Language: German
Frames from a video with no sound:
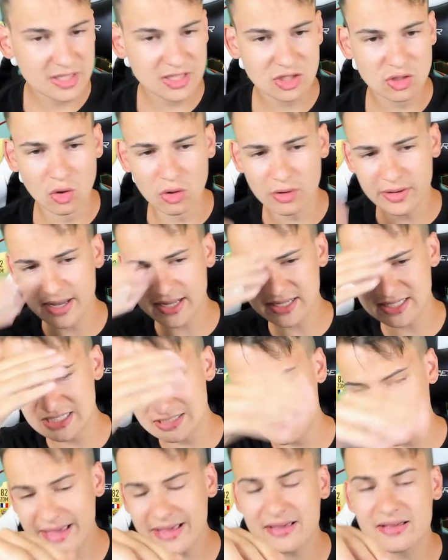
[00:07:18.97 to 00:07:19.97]
Ich gucke
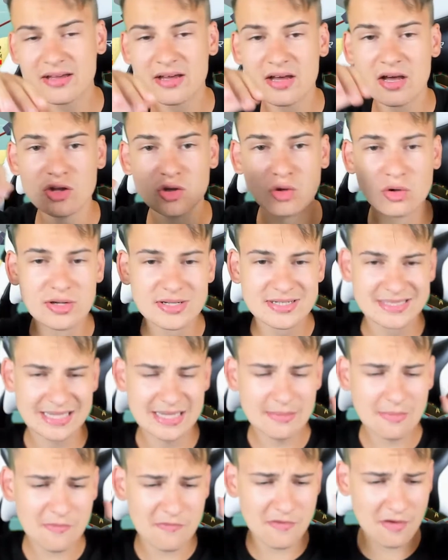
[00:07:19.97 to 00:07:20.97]
jetzt weg das
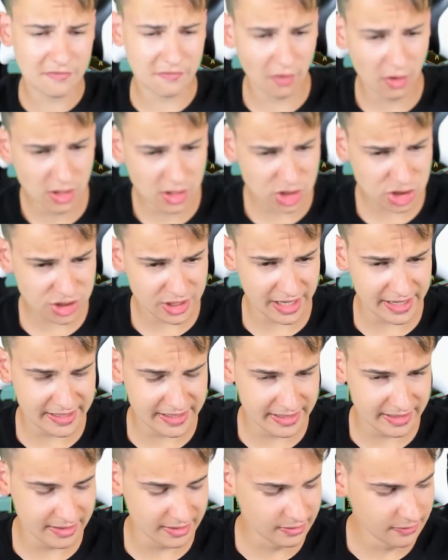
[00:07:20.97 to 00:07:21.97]
Team
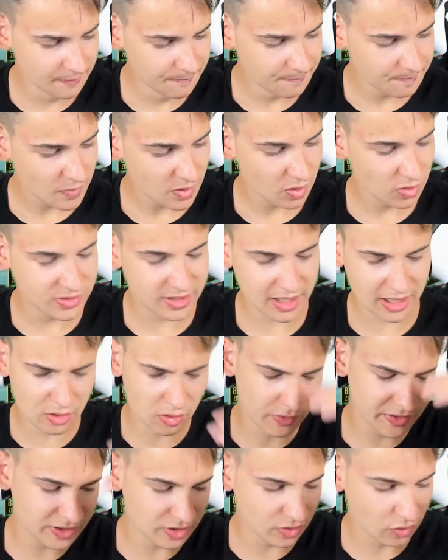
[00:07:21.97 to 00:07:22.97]
vervollständigen. Und dann
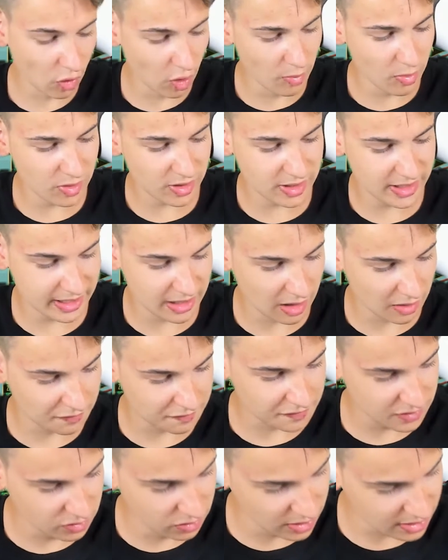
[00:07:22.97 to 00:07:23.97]
gucke ich nach oben und klicke
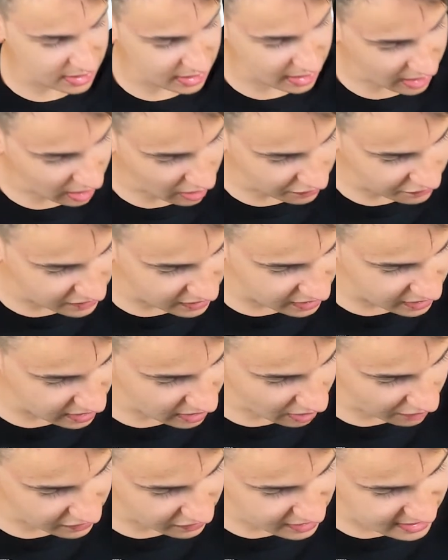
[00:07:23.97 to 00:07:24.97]
auf die Uhr, äh, auf
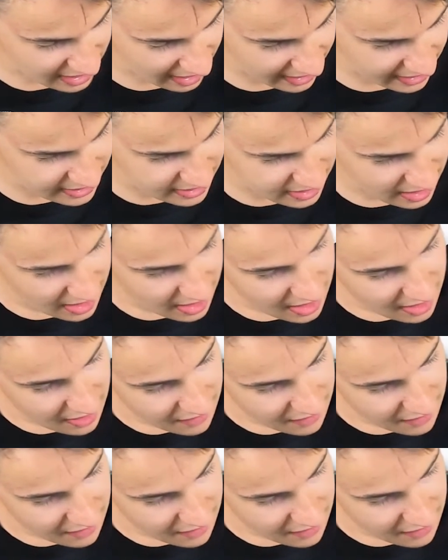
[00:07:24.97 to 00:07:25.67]
die, auf die Zeit.